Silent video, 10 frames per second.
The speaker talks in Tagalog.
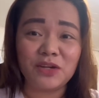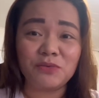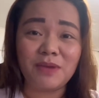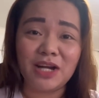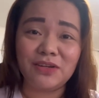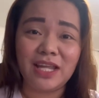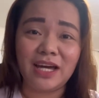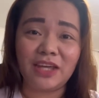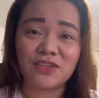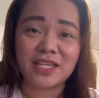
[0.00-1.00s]
kung bago lang
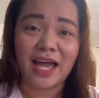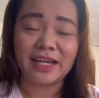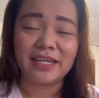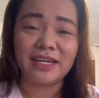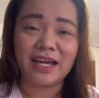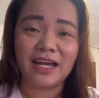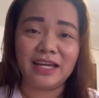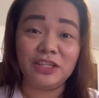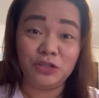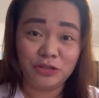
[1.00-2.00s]
kayo sa aking
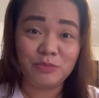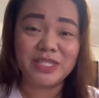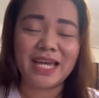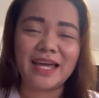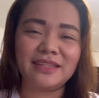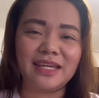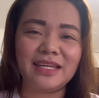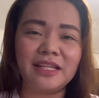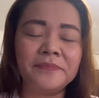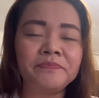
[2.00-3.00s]
uh, YouTube
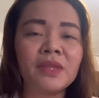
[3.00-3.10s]
channel,